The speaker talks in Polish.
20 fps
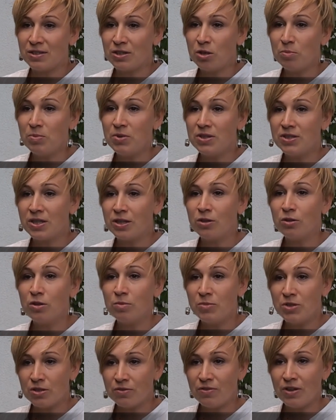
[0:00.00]
Stopień
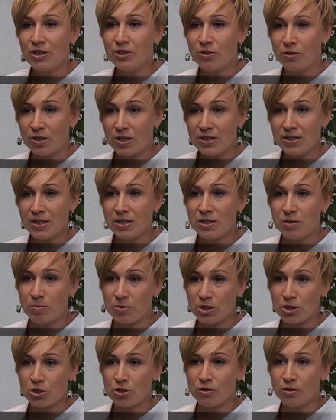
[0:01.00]
zekonomizowania
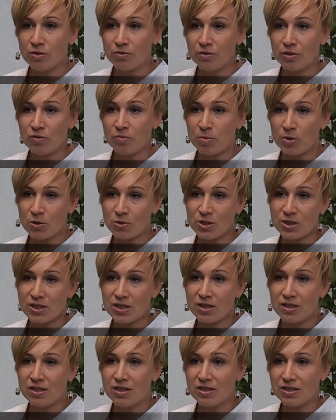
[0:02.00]
organizacji pozarządowych w
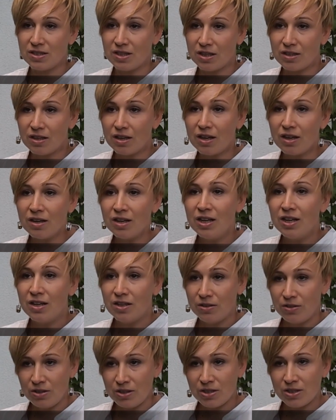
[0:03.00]
Polsce jest nadal
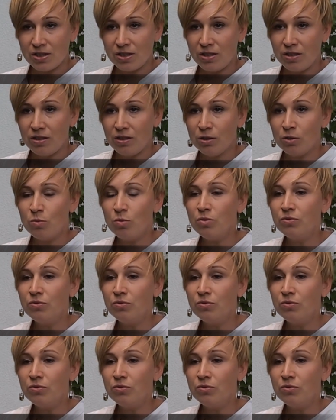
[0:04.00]
niski.